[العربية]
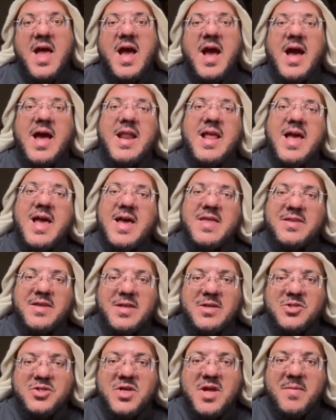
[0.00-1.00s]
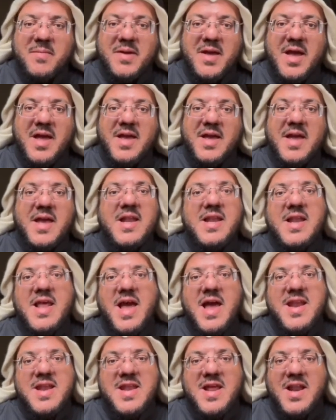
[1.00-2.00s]
على هذه الجامعة
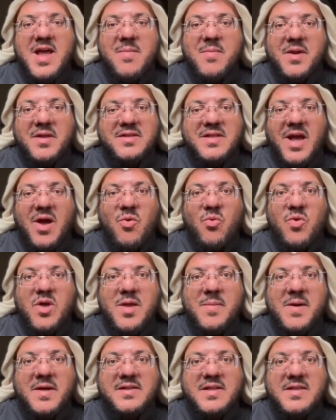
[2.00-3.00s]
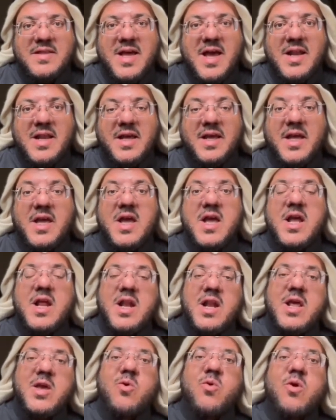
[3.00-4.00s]
إلا أن الأمر تحول بعد ذلك
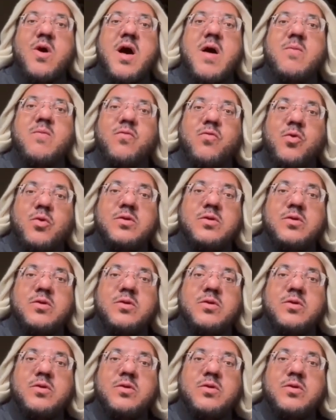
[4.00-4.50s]
ليقام